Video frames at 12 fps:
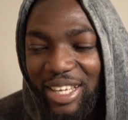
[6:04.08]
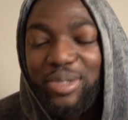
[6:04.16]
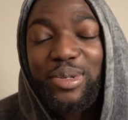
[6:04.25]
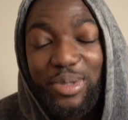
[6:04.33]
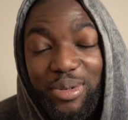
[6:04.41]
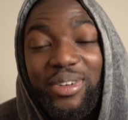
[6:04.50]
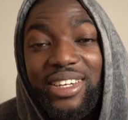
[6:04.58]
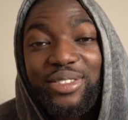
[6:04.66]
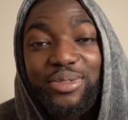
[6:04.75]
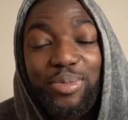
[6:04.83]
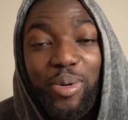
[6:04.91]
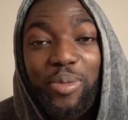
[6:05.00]
et, ce jour-là,
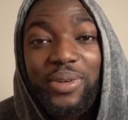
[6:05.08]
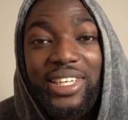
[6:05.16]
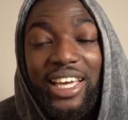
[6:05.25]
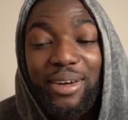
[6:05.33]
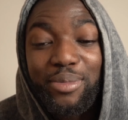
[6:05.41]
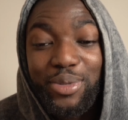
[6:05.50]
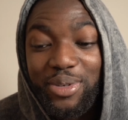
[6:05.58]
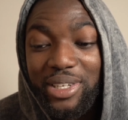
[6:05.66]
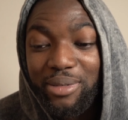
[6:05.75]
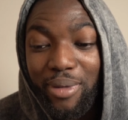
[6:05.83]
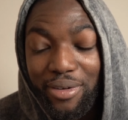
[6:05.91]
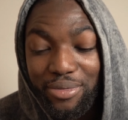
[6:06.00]
je vous promets, il y a un monsieur
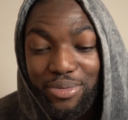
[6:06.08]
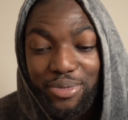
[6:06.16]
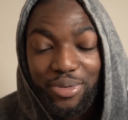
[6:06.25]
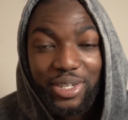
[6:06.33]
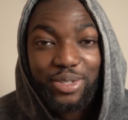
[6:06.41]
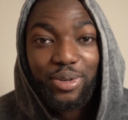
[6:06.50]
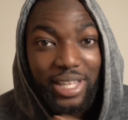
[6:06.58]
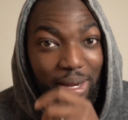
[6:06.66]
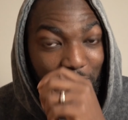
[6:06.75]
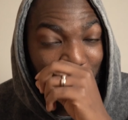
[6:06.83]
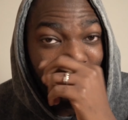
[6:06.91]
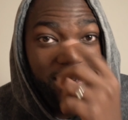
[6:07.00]
qui m'a vu, tu vois. Il sortait
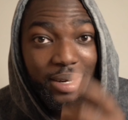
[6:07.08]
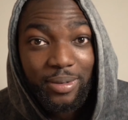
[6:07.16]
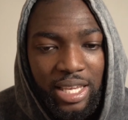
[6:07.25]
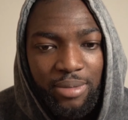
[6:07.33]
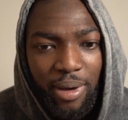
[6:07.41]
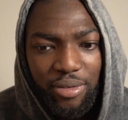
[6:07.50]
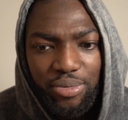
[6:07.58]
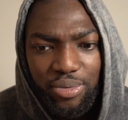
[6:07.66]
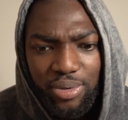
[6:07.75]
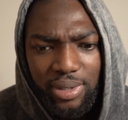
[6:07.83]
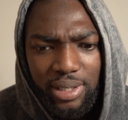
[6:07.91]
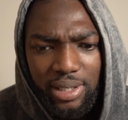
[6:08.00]
les poubelles. Il m'a
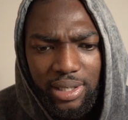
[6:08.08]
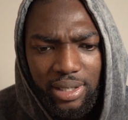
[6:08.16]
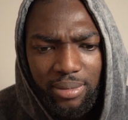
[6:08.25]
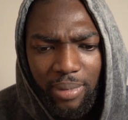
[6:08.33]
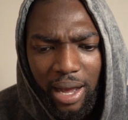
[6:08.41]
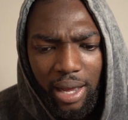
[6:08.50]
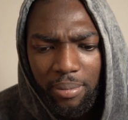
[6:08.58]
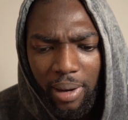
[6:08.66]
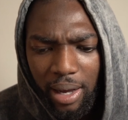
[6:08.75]
vu, il m'a